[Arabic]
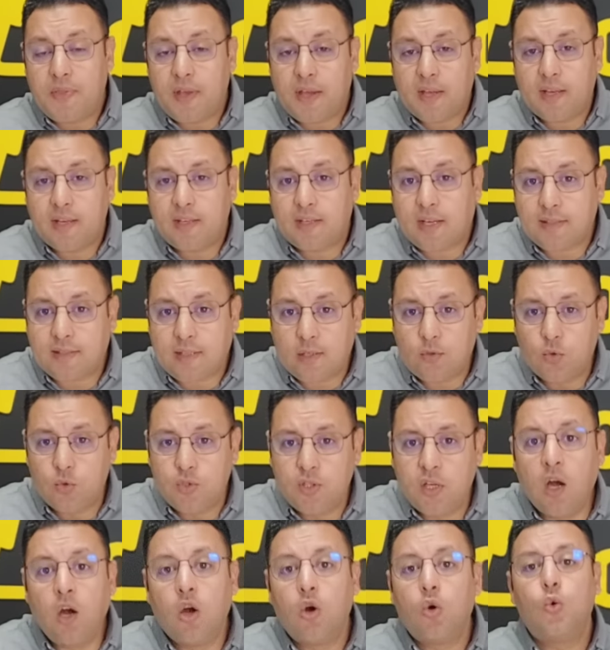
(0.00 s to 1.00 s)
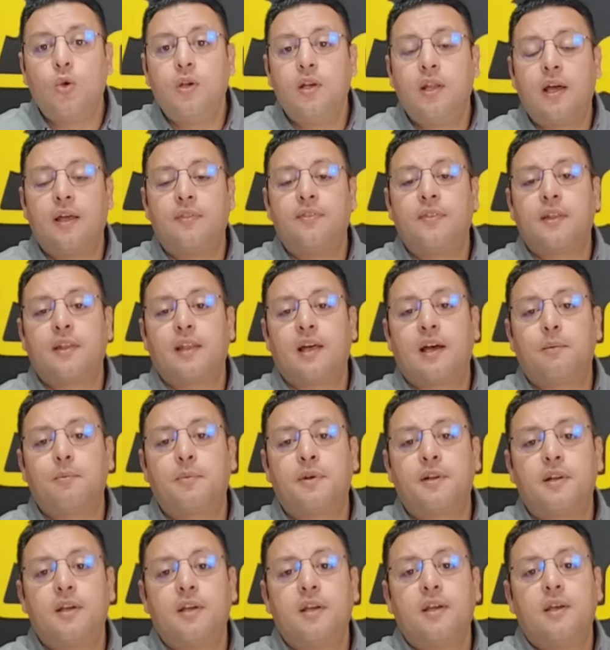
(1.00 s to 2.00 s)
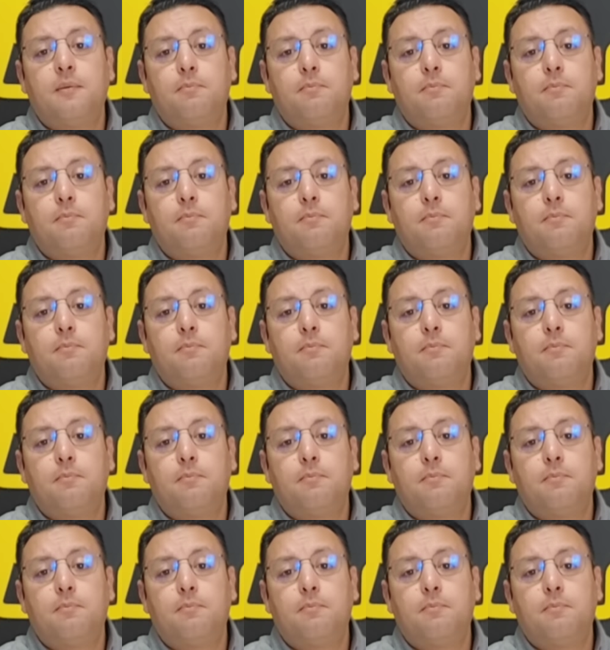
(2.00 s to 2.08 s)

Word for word: داخل كاتالونيا ولا ان الامر